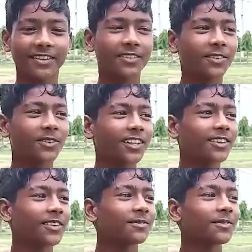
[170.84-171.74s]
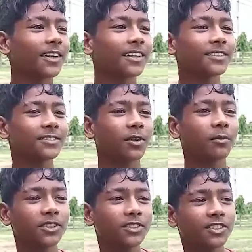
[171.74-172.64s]
রোনাল্ডো মানে সব
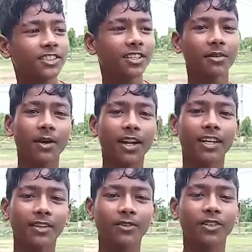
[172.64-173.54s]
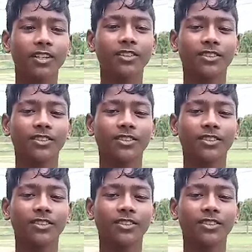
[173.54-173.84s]
কিছু জিনিস আমার ভালো লাগে রোনাল্ডো